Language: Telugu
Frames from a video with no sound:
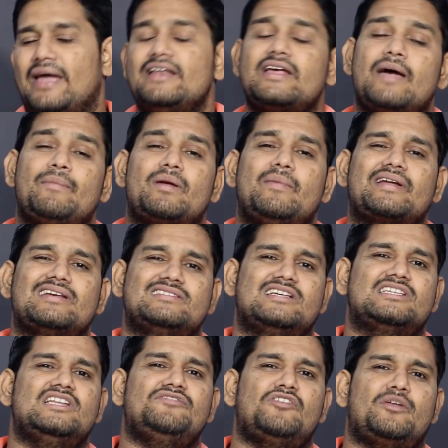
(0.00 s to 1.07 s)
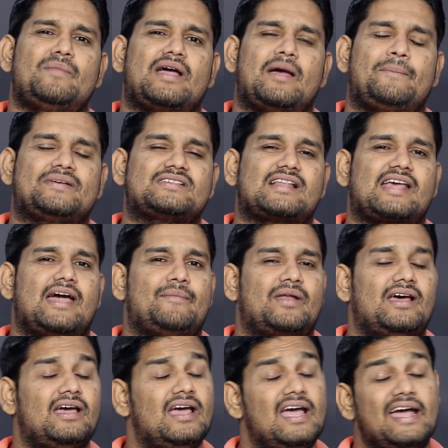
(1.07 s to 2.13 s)
మెయిన్ కెమెరా మనకి సిక్స్టీ ఫోర్ పిక్సెల్
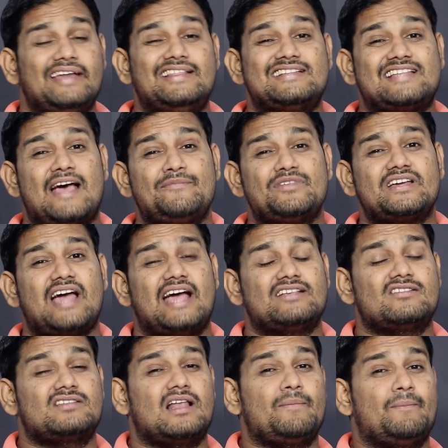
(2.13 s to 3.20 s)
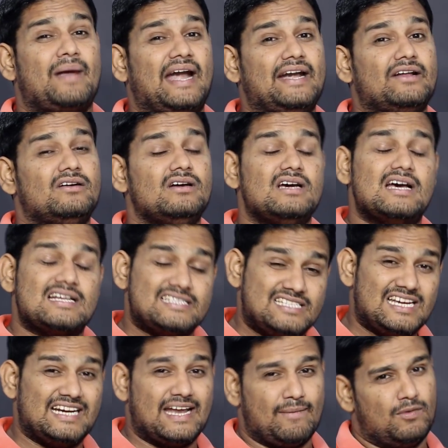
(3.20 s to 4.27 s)
కెమెరా ఇది సామ్సంగ్ ఐఎస్ఎస్ఎల్ బ్రైట్
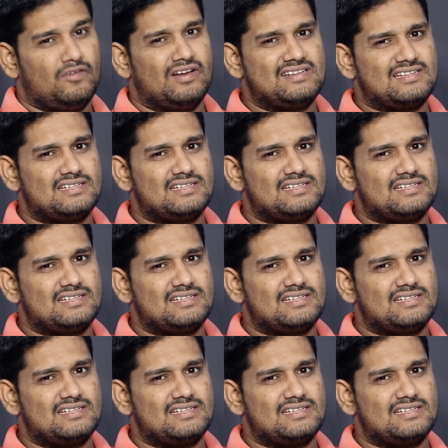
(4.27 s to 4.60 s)
జీ డబ్ల్యూఎన్